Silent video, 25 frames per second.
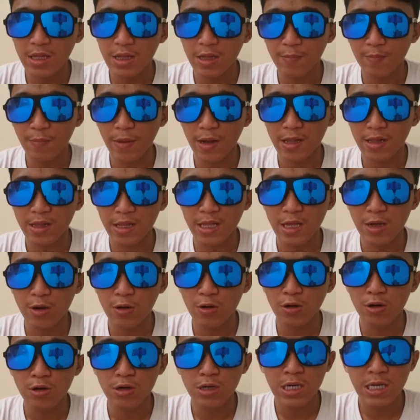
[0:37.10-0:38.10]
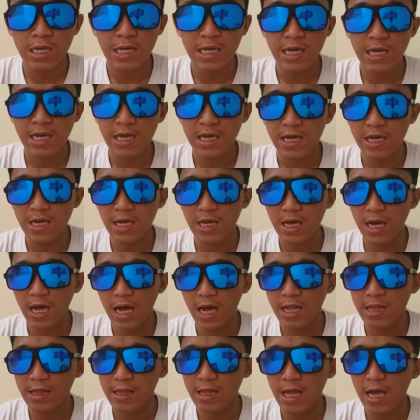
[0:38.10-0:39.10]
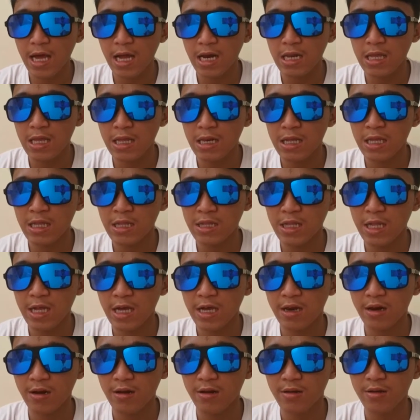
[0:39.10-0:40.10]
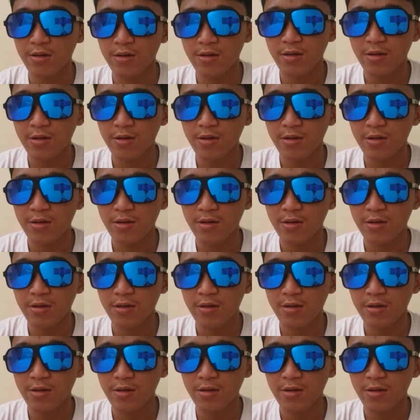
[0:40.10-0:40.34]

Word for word: ditepati oleh Atta Halilintar